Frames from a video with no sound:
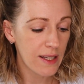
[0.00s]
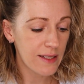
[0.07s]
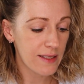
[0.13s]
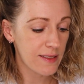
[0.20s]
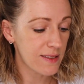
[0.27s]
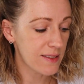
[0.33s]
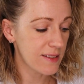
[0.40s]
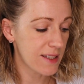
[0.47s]

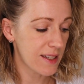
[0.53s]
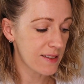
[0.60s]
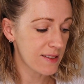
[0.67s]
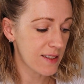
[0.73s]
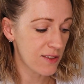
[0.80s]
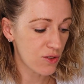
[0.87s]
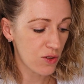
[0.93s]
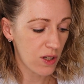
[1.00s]
Das ist ein ganz,
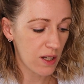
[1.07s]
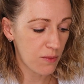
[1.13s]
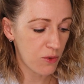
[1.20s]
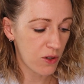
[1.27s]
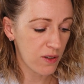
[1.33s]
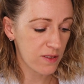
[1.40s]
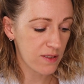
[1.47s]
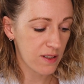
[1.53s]
ganz toller
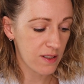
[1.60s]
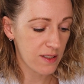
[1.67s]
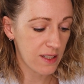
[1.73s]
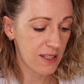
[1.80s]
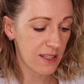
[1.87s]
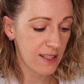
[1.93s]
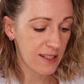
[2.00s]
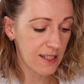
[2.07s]
Bronzer,
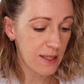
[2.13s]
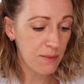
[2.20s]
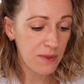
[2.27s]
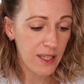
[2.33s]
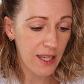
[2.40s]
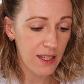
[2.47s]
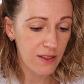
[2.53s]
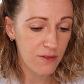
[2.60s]
den ich liebend
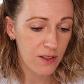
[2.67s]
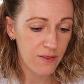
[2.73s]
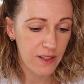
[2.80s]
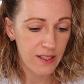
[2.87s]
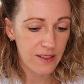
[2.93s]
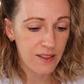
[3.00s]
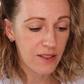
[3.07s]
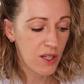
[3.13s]
gerne
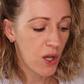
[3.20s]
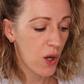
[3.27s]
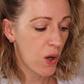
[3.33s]
verwende